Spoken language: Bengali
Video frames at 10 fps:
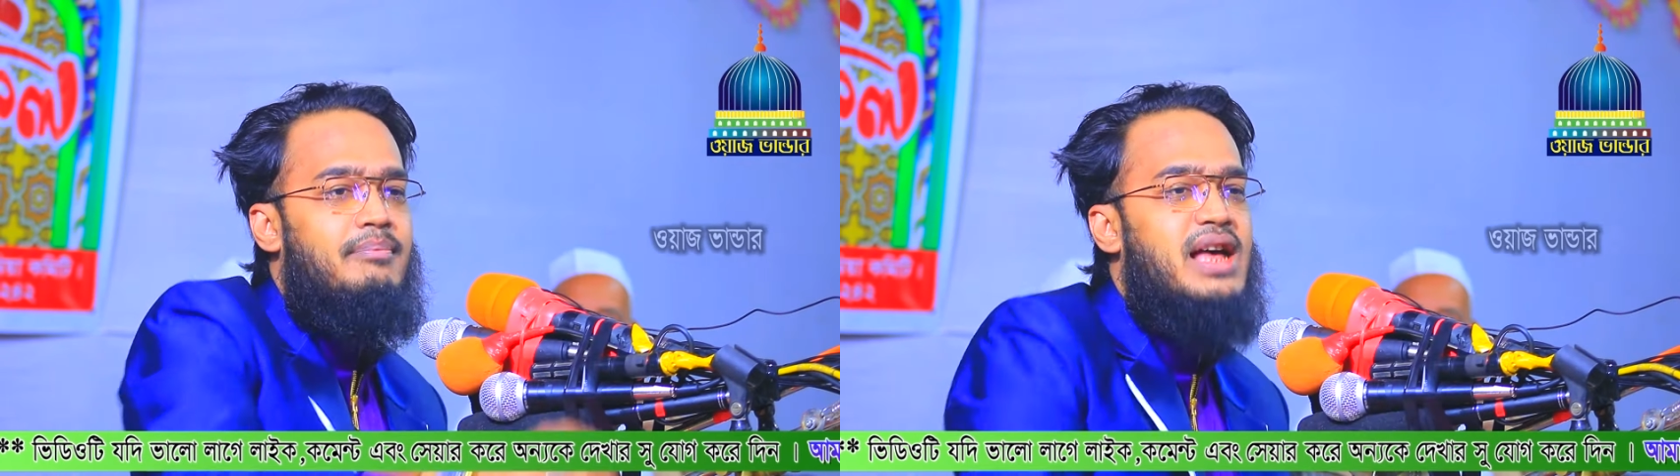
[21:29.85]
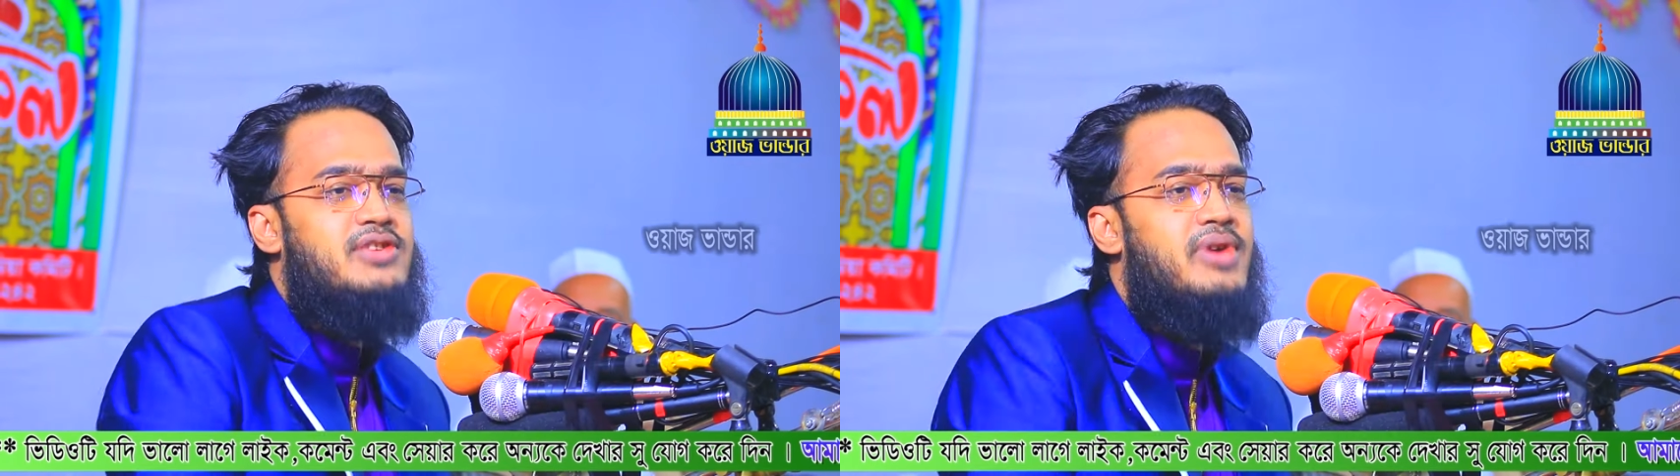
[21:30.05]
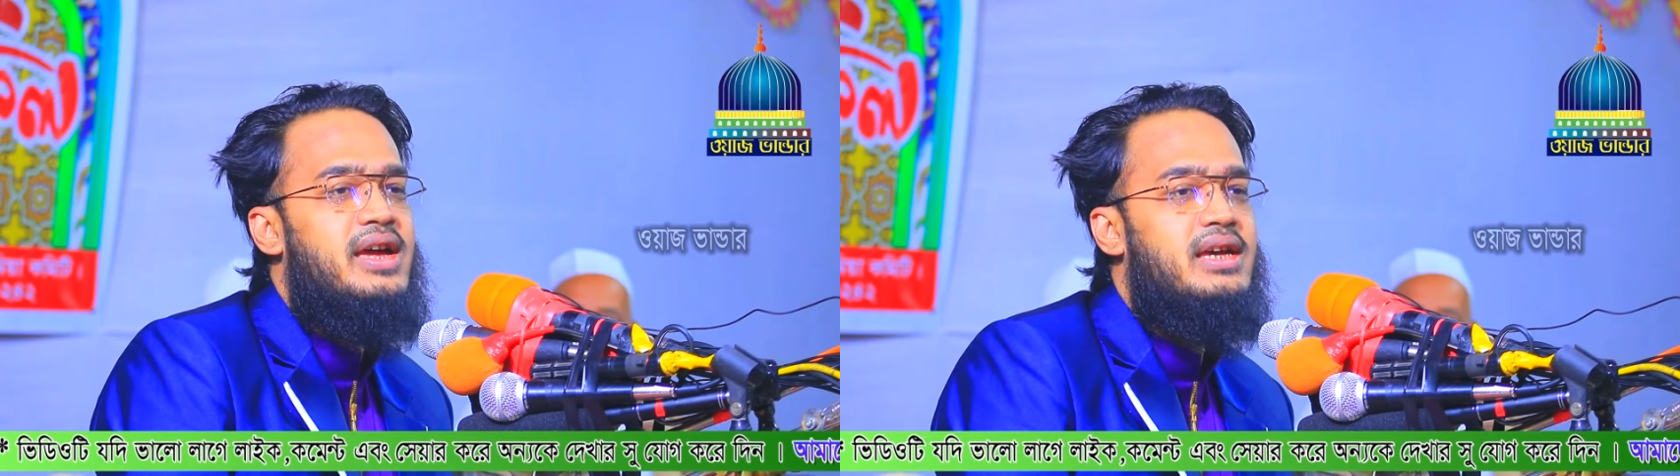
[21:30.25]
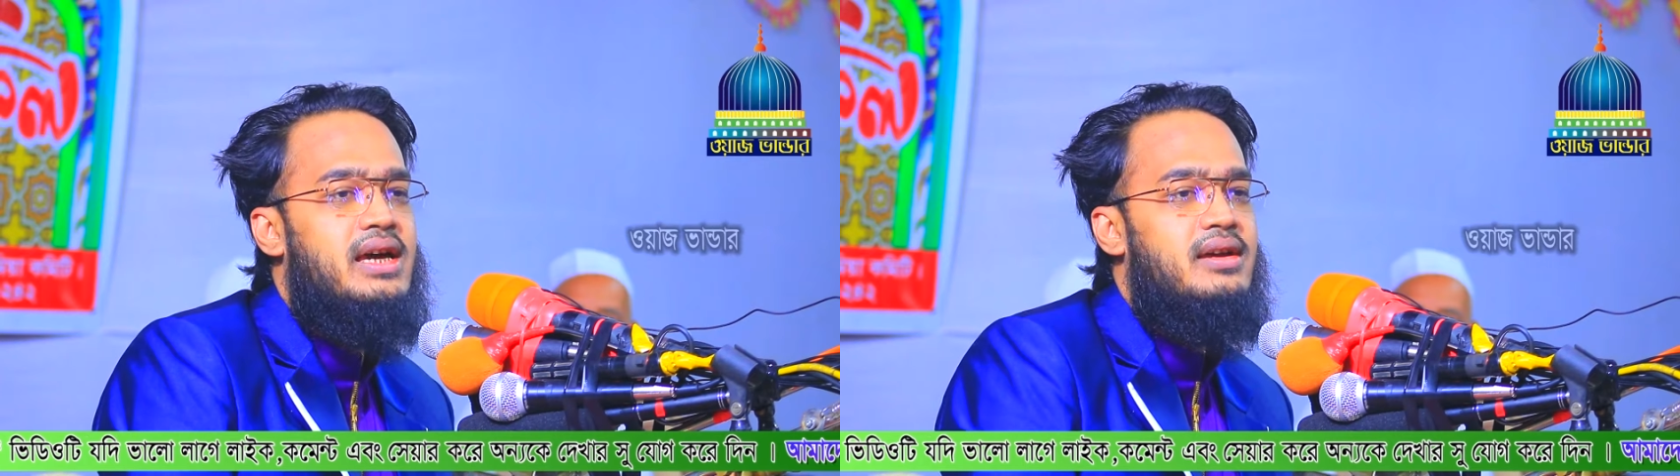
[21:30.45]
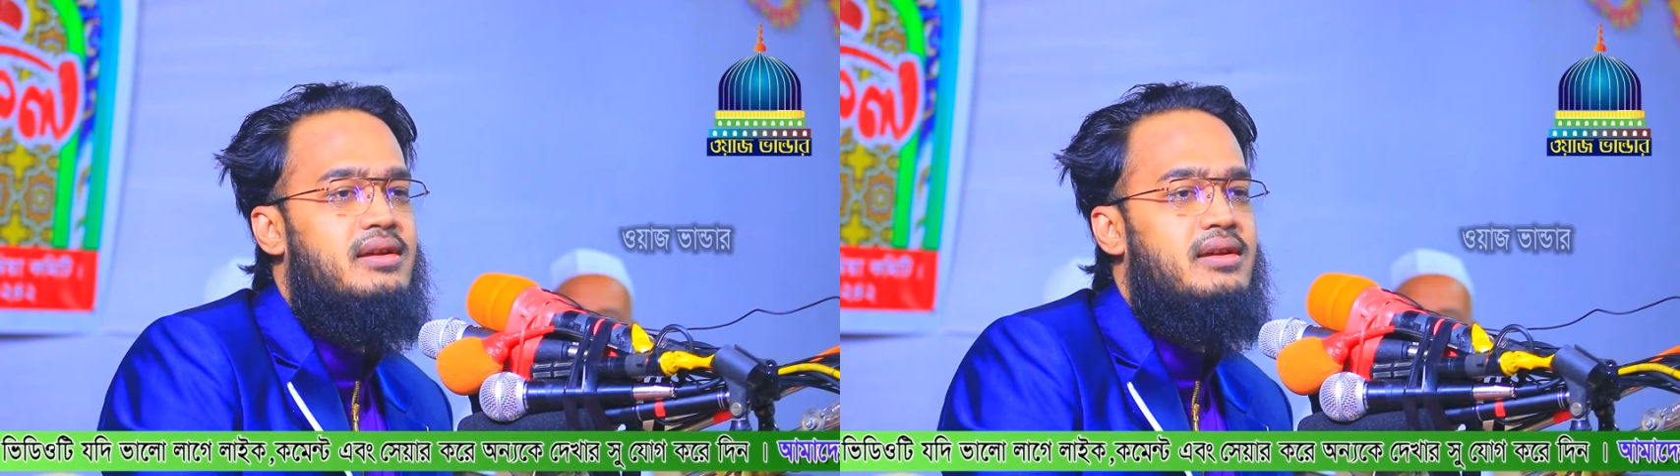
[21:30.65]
মাছ ফাইকে